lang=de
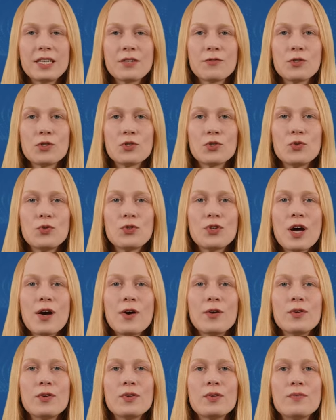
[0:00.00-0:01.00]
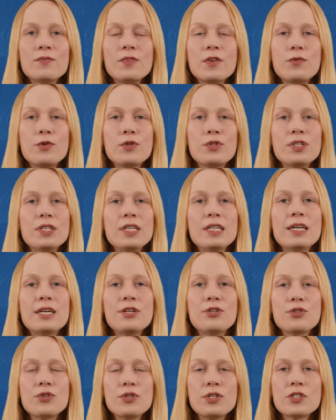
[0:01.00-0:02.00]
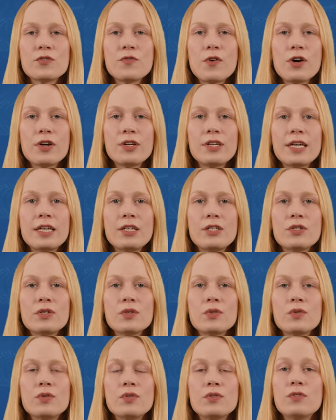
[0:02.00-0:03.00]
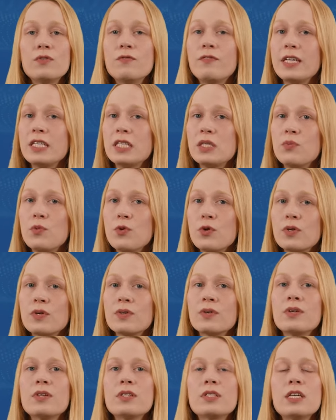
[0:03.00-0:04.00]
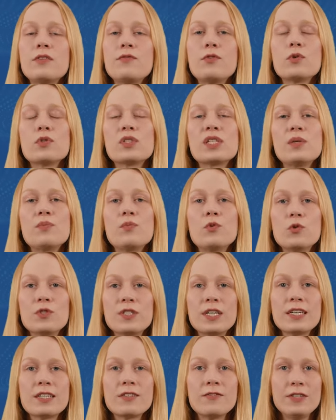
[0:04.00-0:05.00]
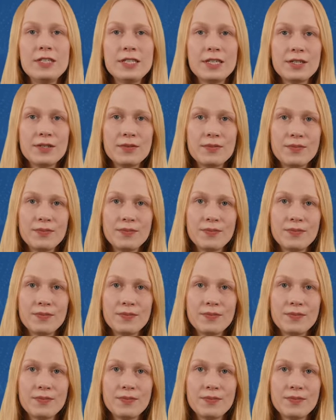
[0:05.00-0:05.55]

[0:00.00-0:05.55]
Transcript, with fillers: Dank fürs Zuschauen. Wir wünschen Ihnen ein schönes Wochenende und wenn Sie mögen, sehen wir uns am Montag wieder.